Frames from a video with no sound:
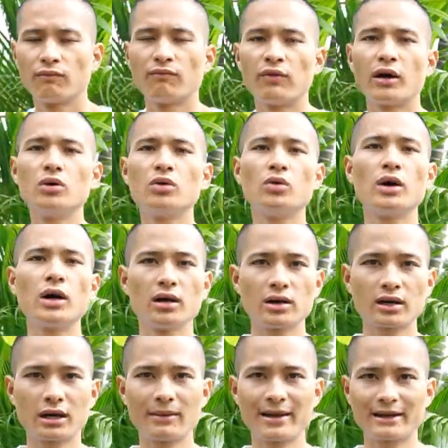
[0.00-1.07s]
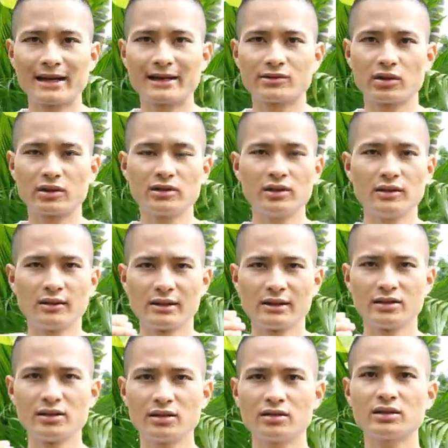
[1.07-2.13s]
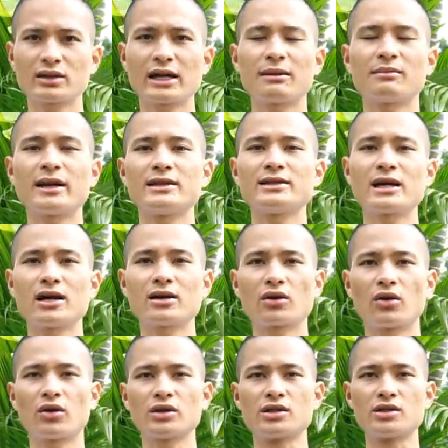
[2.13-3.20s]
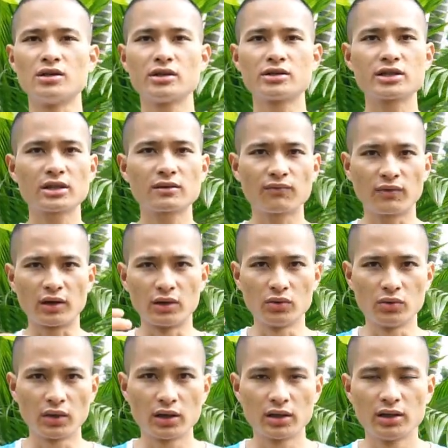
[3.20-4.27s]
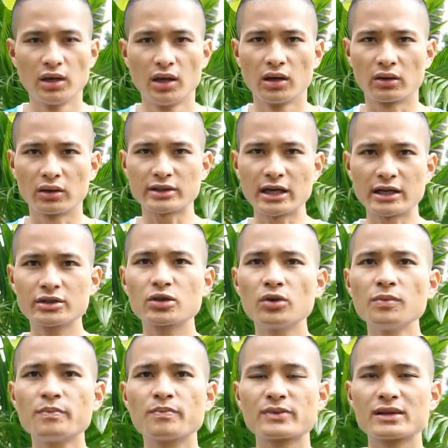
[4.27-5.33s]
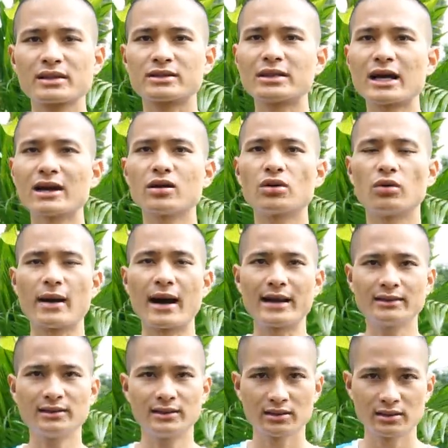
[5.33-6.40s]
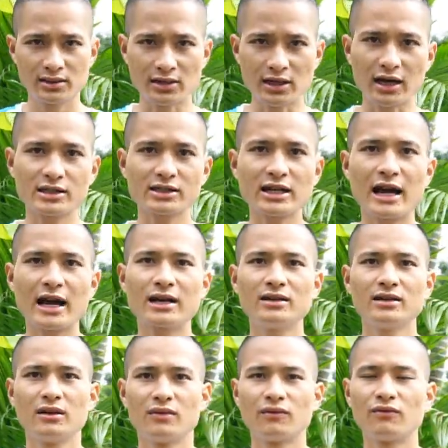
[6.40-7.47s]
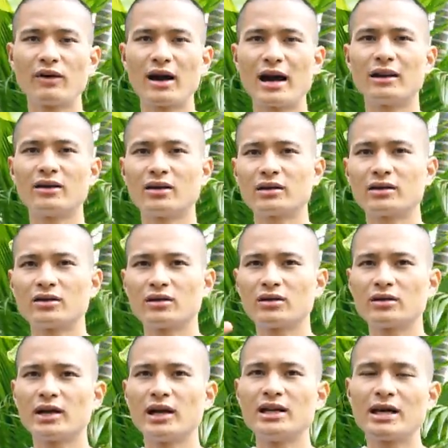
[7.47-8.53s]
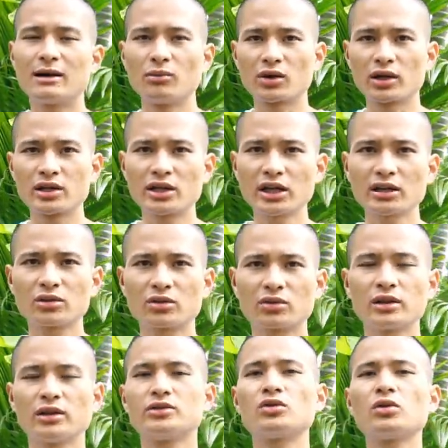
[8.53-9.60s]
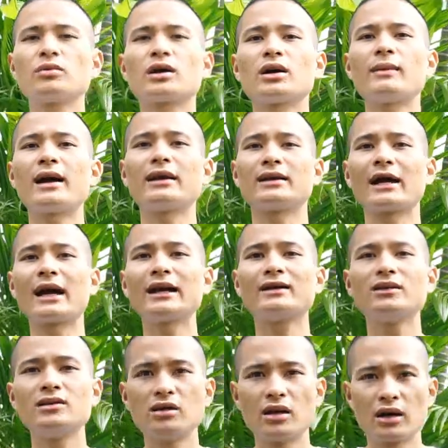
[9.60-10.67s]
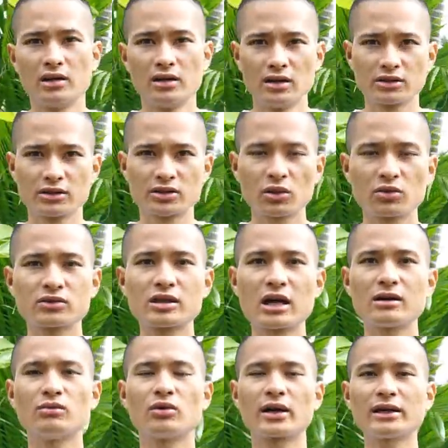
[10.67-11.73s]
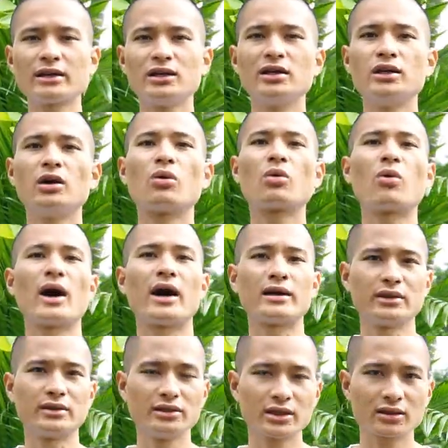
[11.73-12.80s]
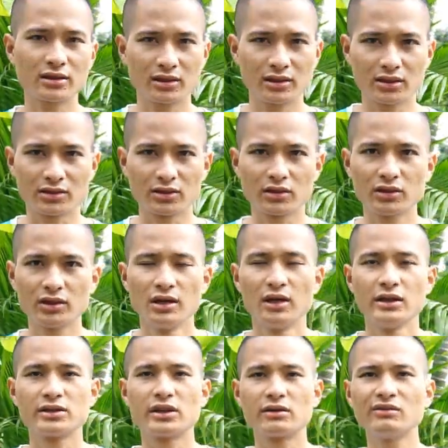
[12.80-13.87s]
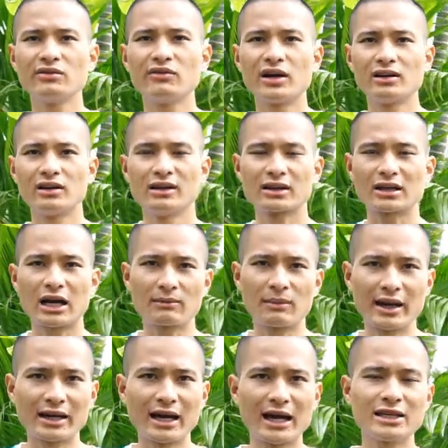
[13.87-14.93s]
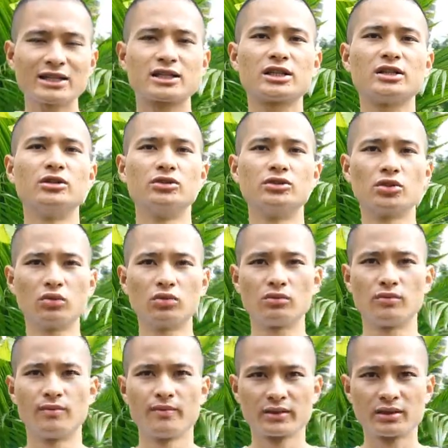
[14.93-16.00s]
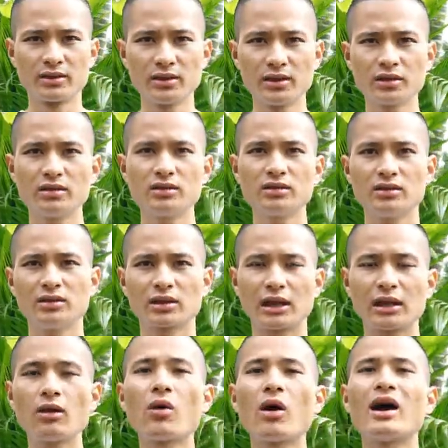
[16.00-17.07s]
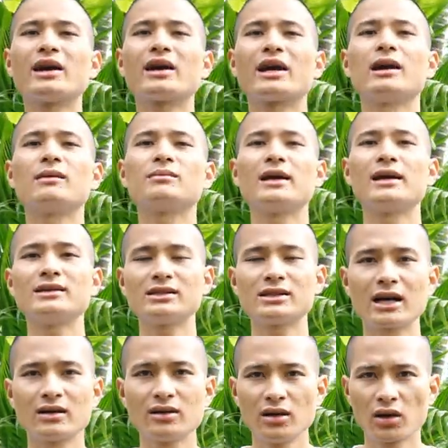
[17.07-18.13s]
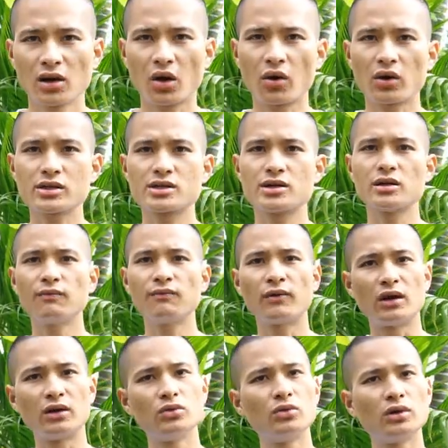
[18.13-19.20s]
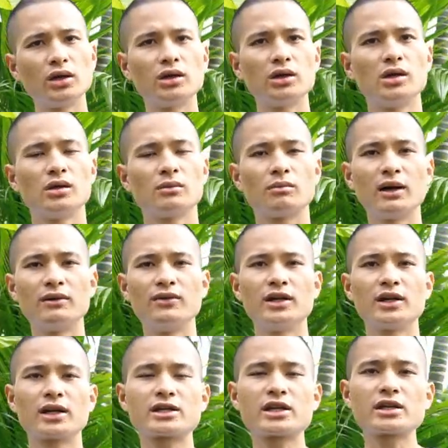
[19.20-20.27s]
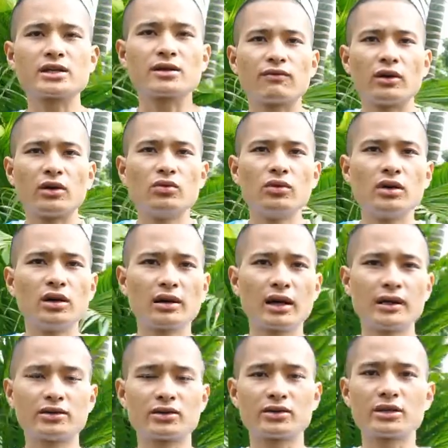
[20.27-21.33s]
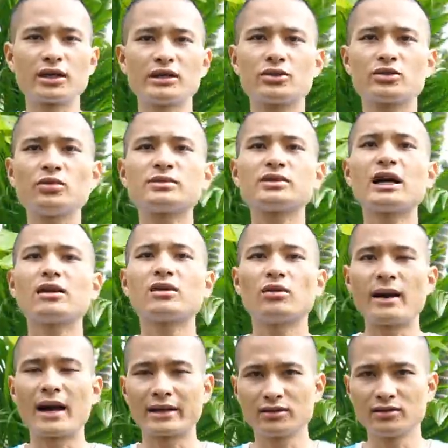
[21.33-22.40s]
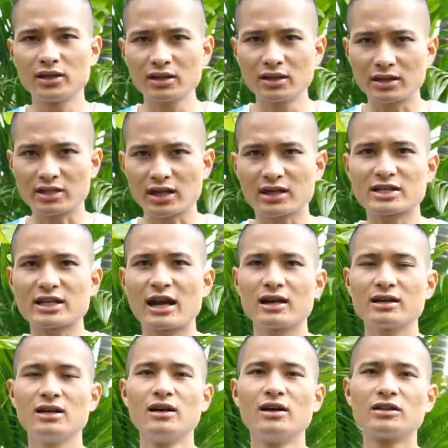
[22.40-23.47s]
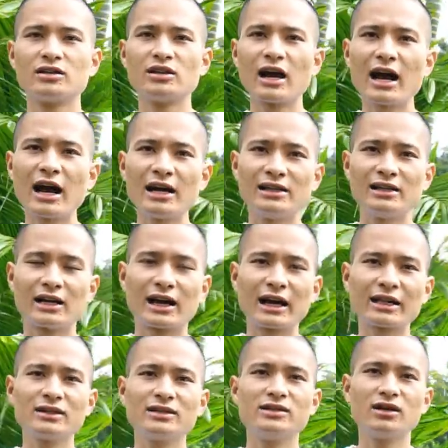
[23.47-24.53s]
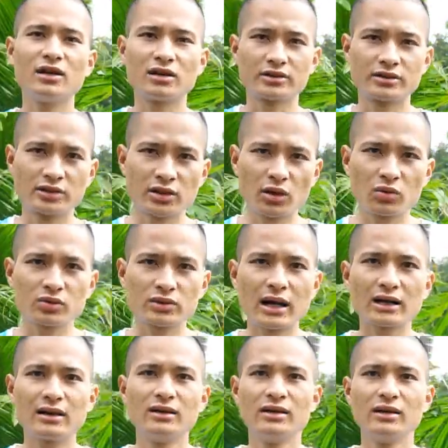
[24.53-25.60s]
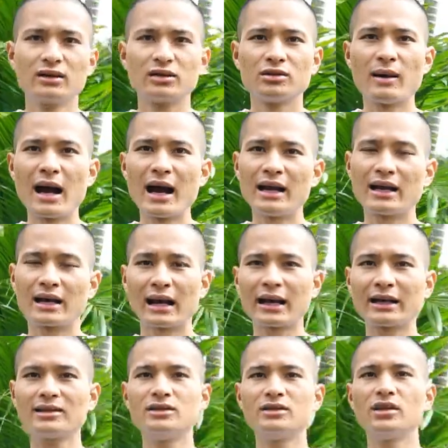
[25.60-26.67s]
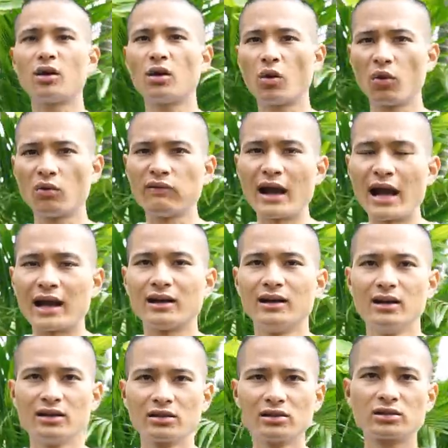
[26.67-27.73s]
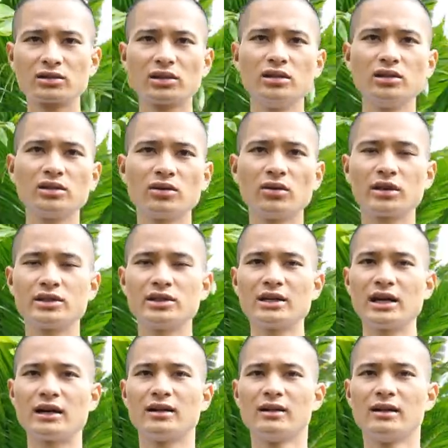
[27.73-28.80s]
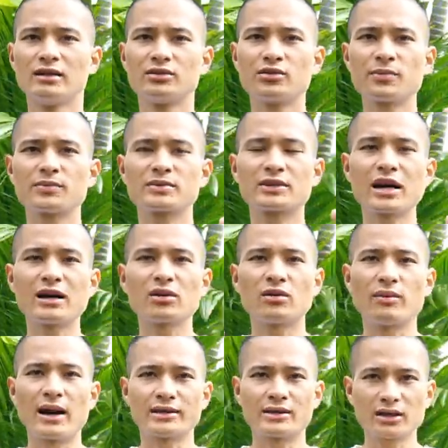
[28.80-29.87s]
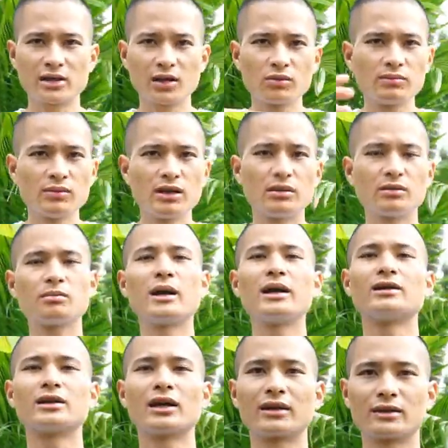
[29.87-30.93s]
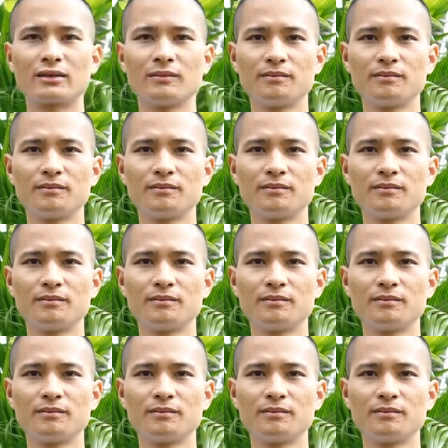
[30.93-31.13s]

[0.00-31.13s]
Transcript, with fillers: Fluor, các bạn nghe rõ nhé, những kem đánh răng có chứa chất fluor nó sẽ giúp răng của bạn trắng sáng và đây là một cái chất có thể giúp các bạn ngăn ngừa sâu răng một cách hiệu quả nhất thế giới chính vì vậy các bạn hãy sử dụng những cái loại kem đánh răng có chứa fluor bởi vì cái chất fluor này nó sẽ giúp răng của bạn nhất là trắng sáng thứ hai là ngăn ngừa sâu răng thứ ba là ngăn ngừa ố vàng thứ tư đó chính là giúp răng của bạn sẽ không bị bệnh tật